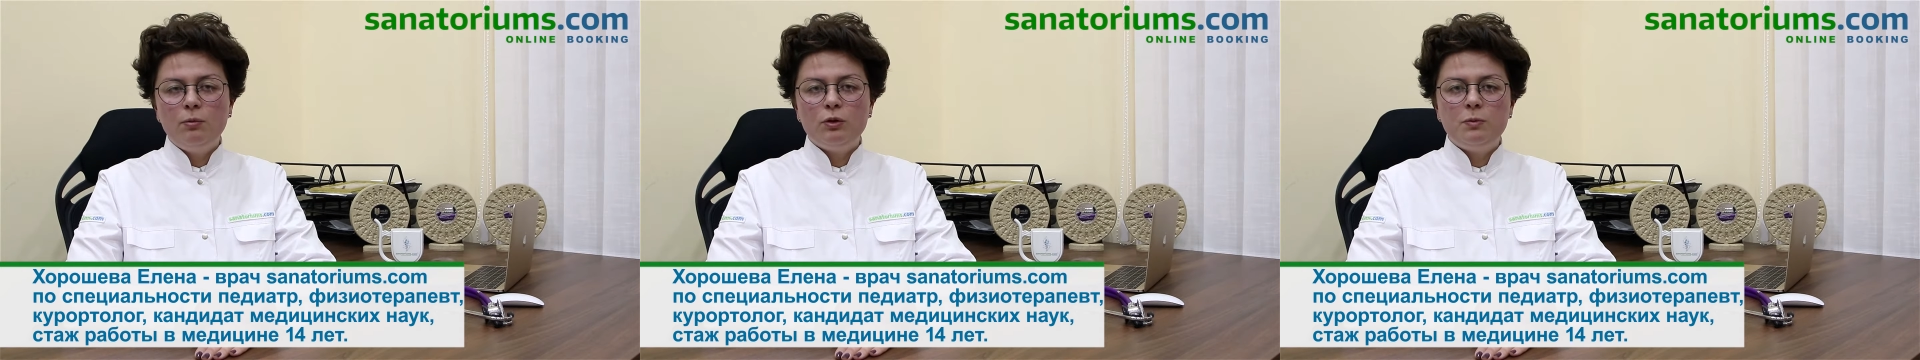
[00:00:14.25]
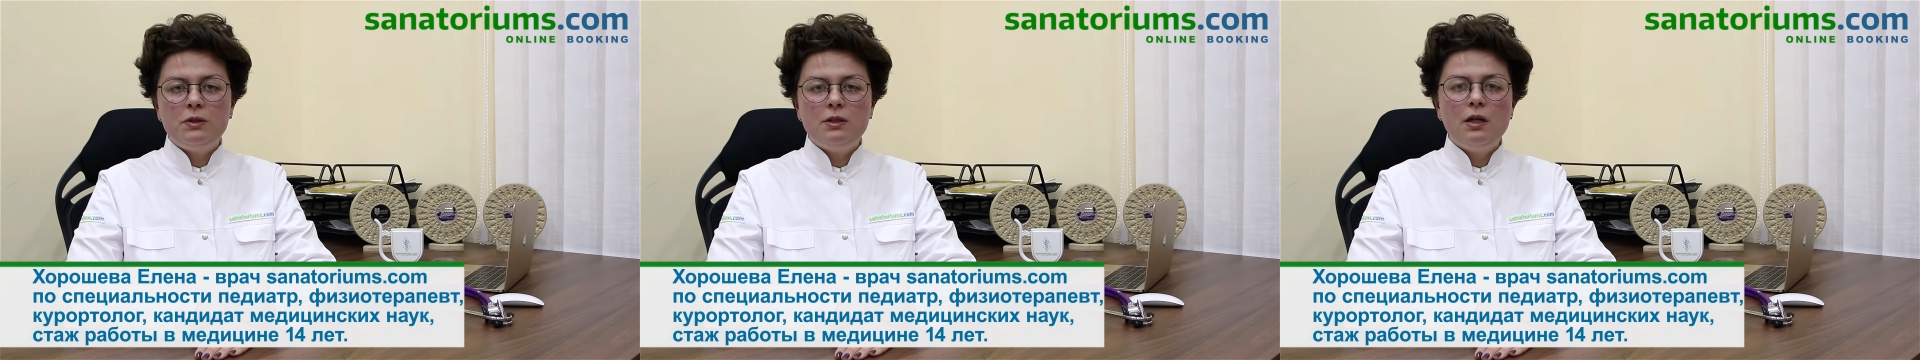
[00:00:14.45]

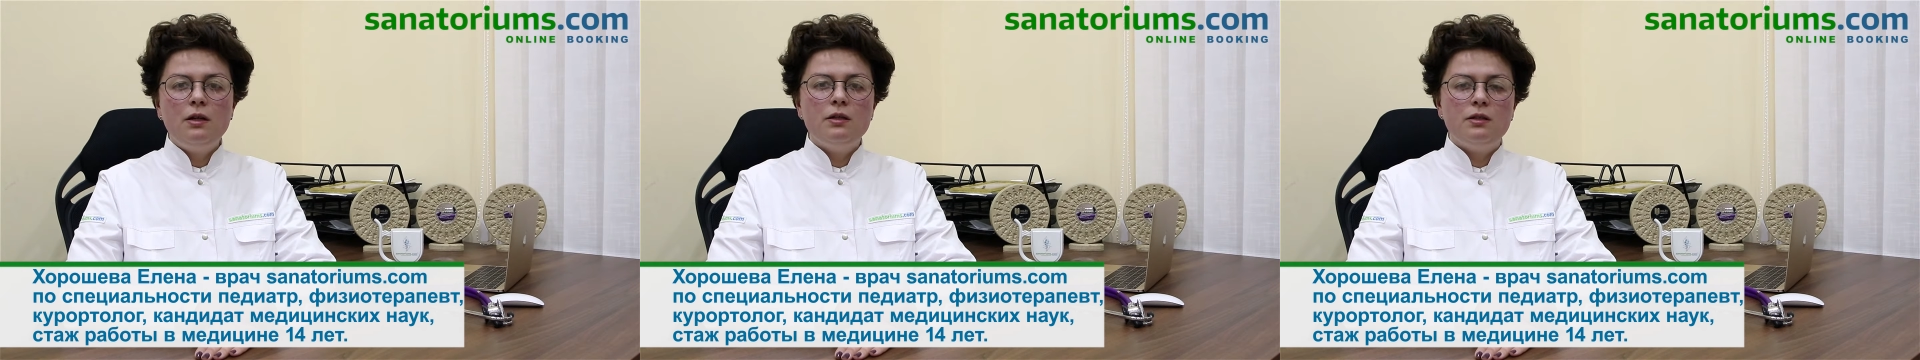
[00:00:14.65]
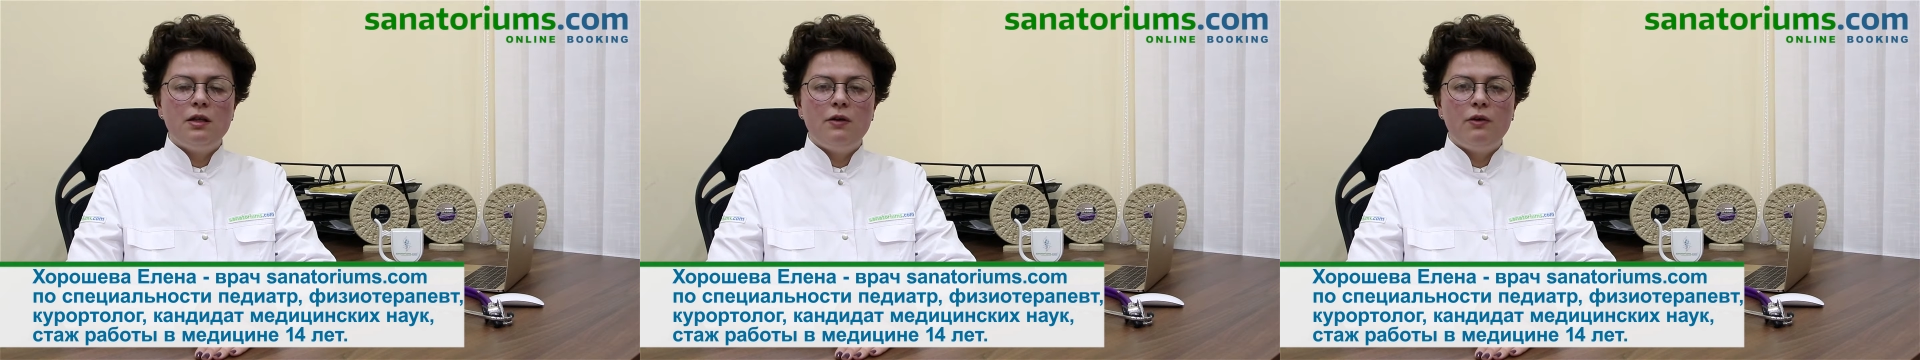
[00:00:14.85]
По
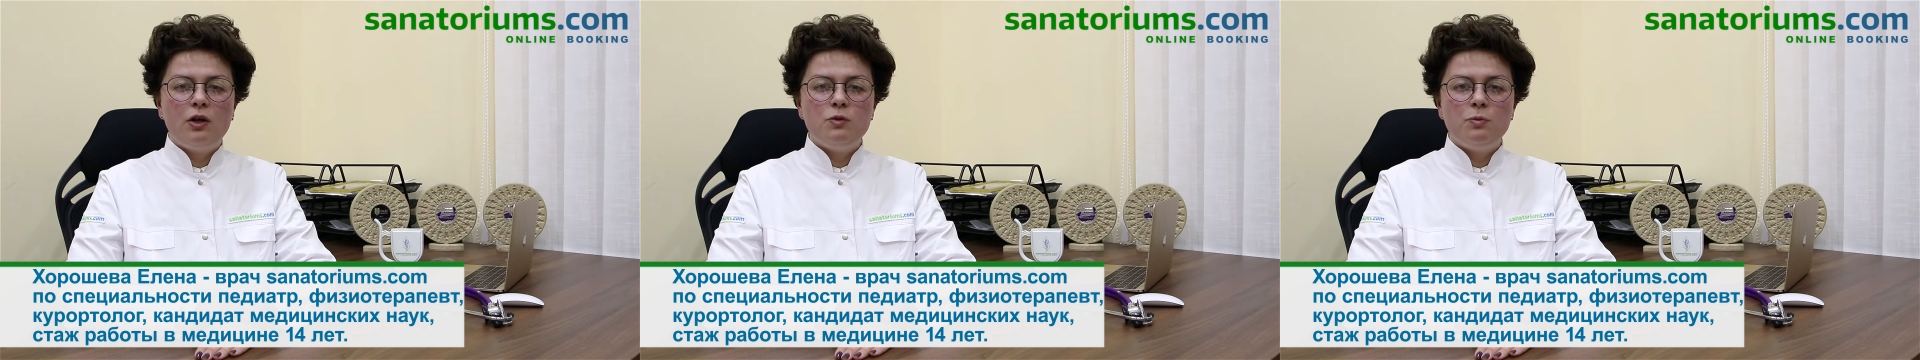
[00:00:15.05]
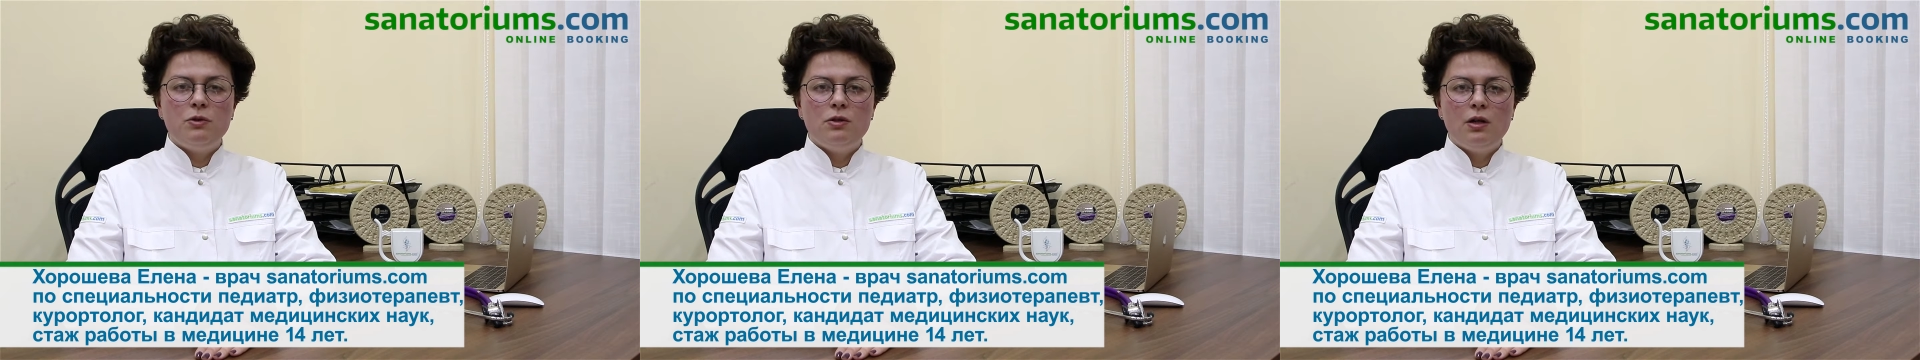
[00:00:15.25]
специальности я
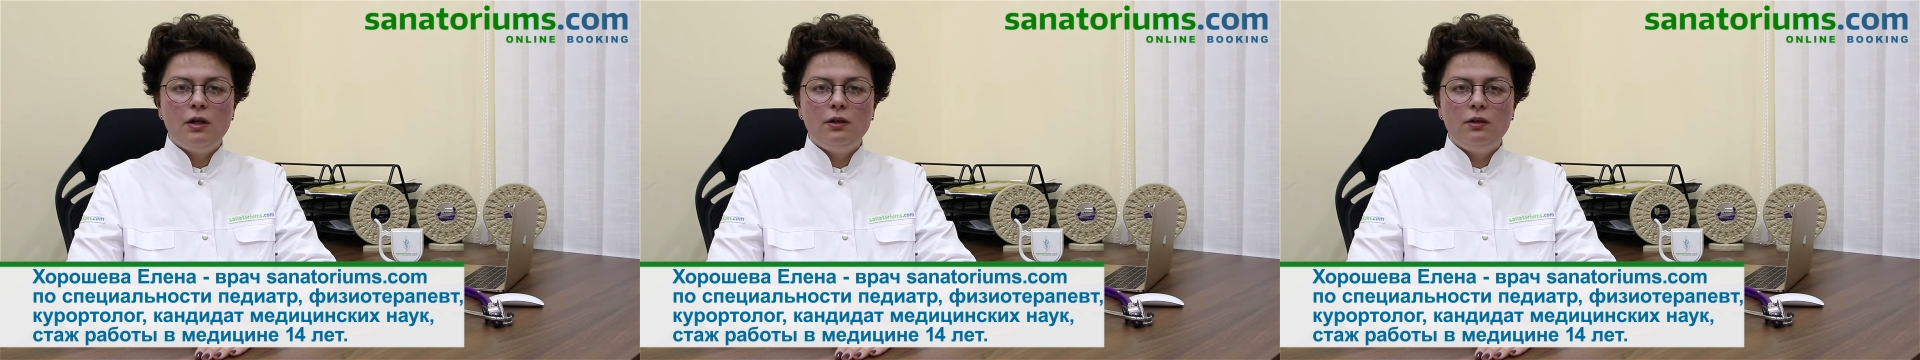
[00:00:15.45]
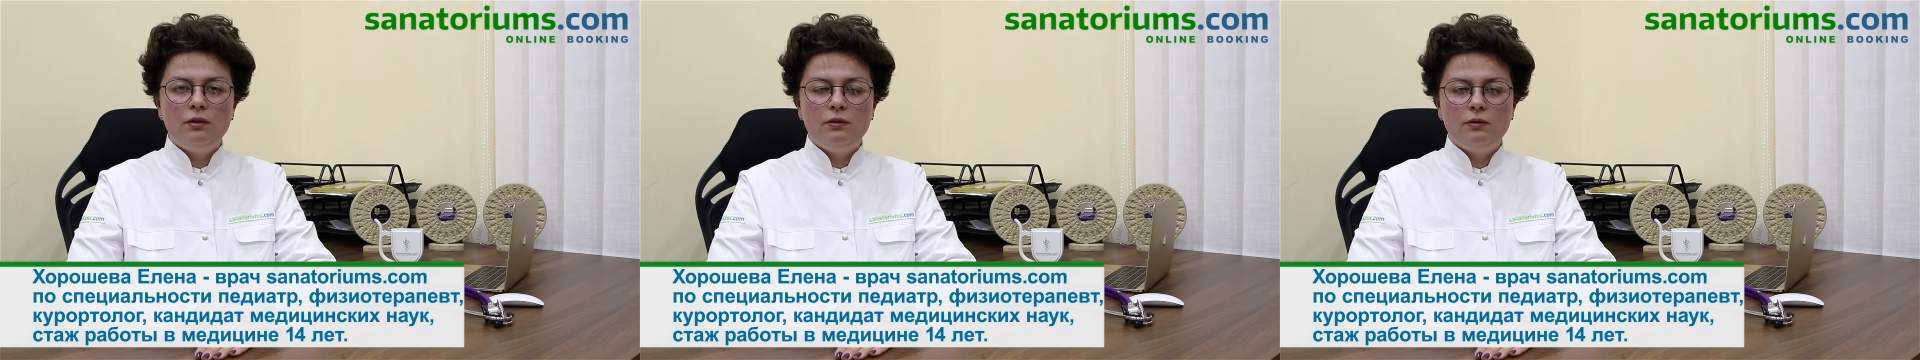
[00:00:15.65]

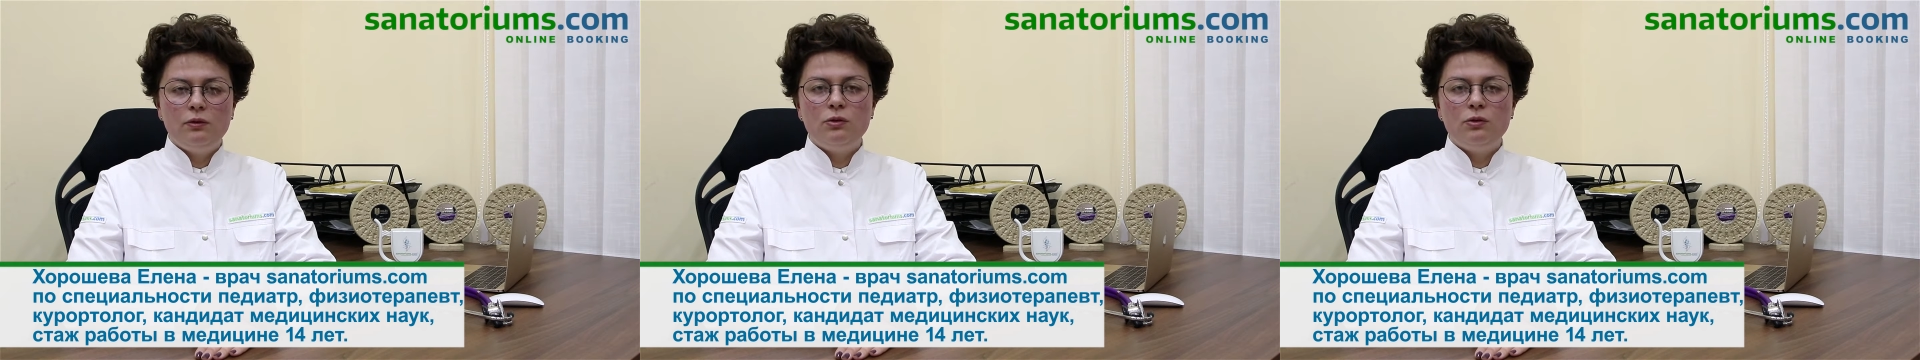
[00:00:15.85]
врач-педиатр,